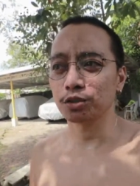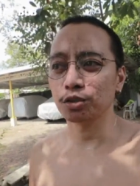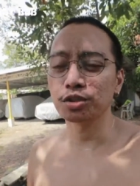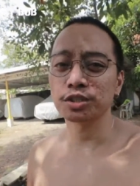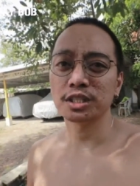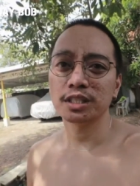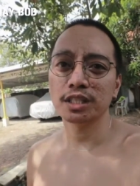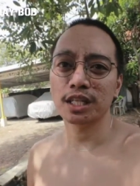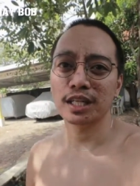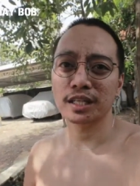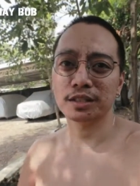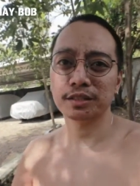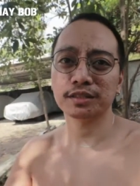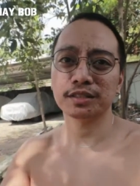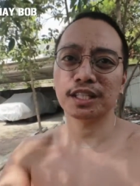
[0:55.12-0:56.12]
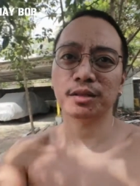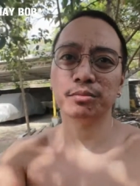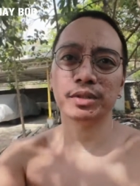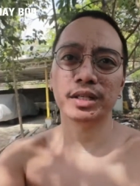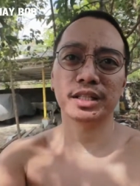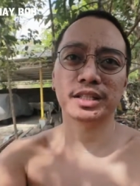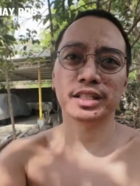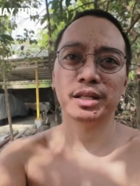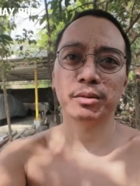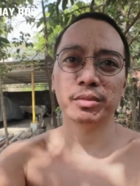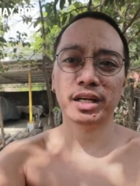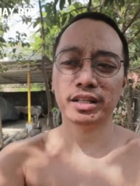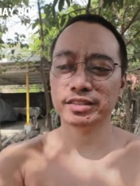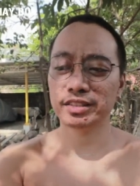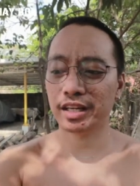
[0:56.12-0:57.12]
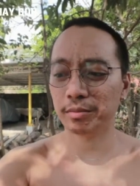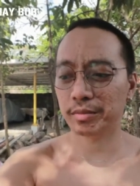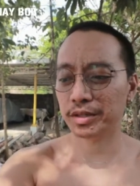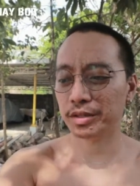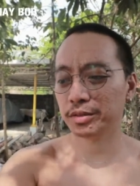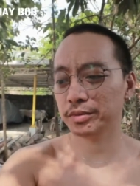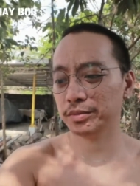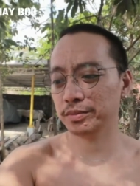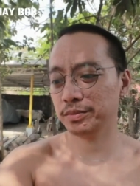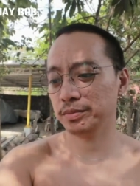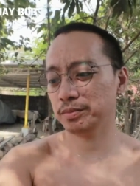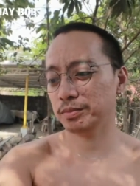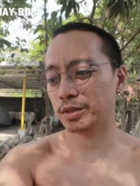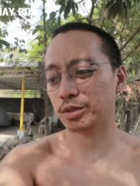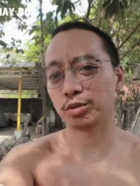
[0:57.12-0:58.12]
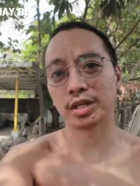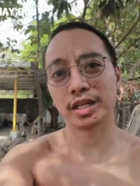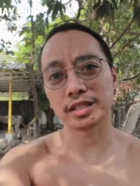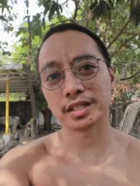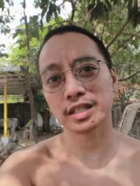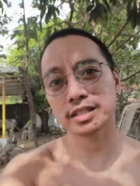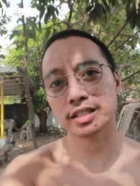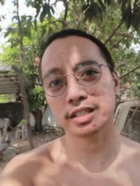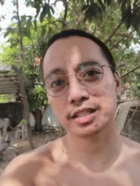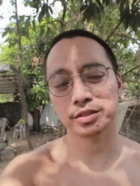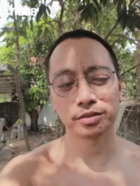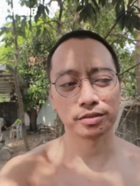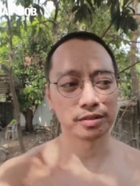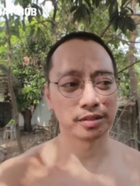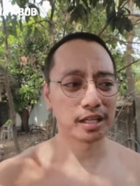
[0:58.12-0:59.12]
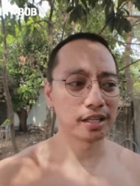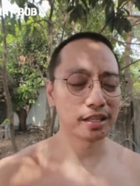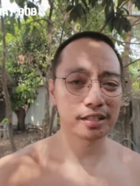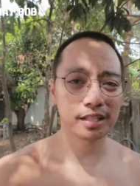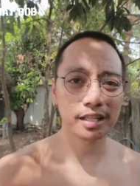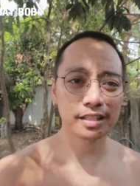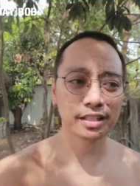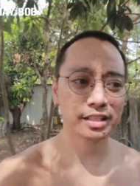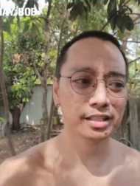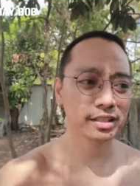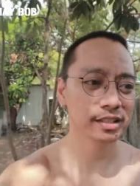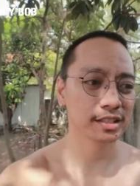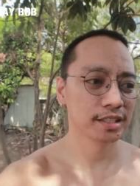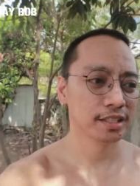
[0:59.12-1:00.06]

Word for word: konti na lang yung time natin na makasama yung magulang natin, yung anak natin,